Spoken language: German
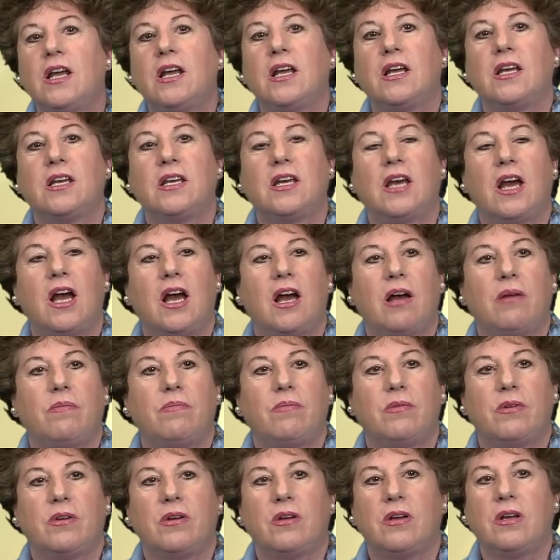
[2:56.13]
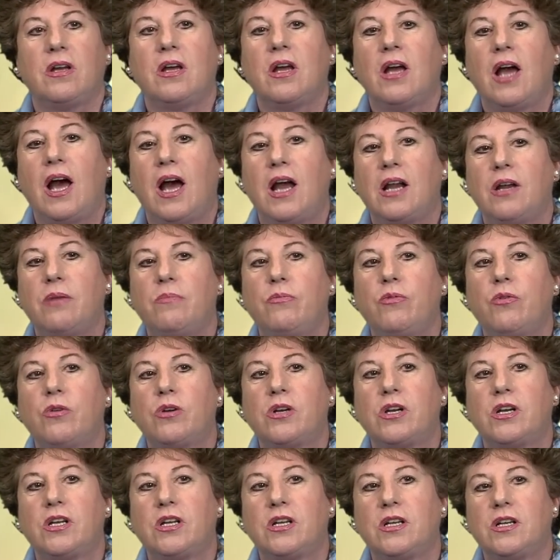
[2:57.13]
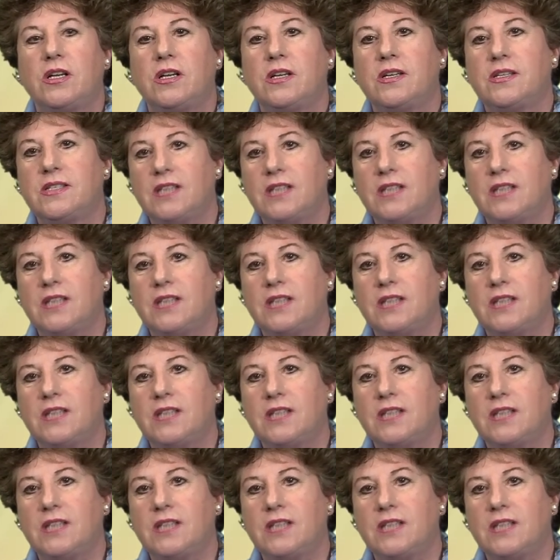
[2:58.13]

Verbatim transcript: ich habe alle möglichen